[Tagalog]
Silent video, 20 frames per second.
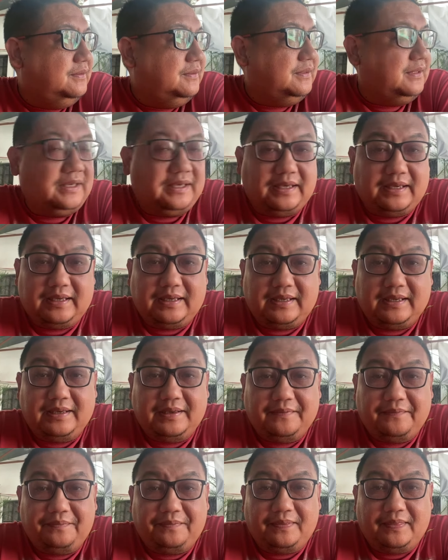Okay.
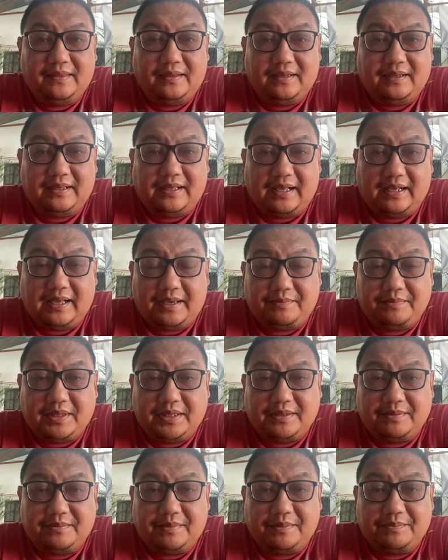Galive
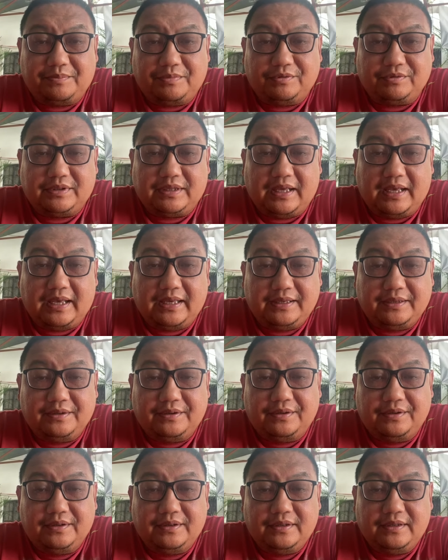na naman po
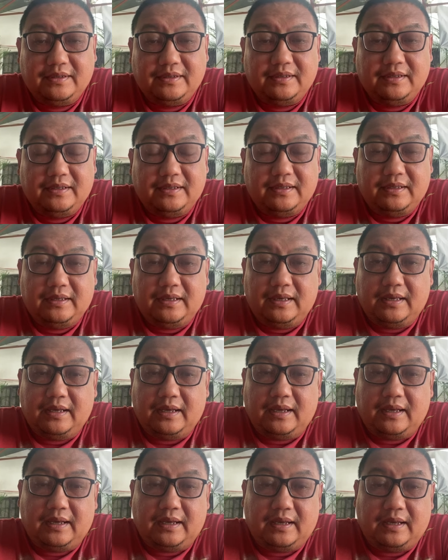tayo.
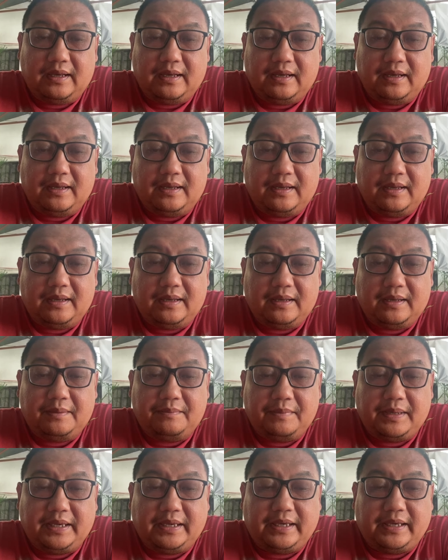Uh,
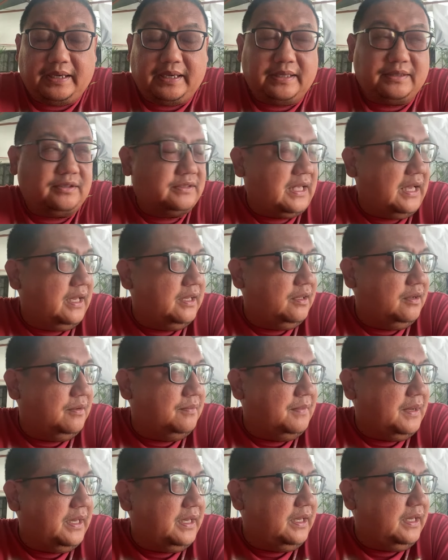may ano tayo,
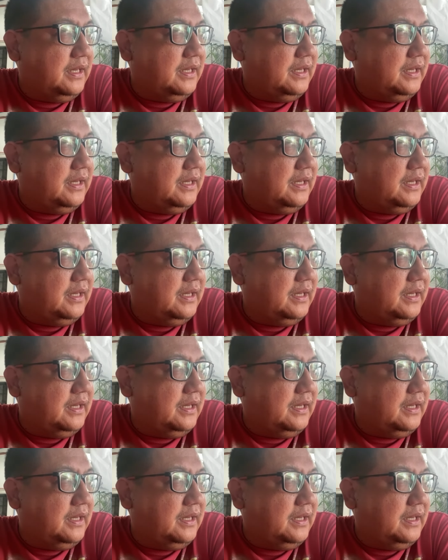may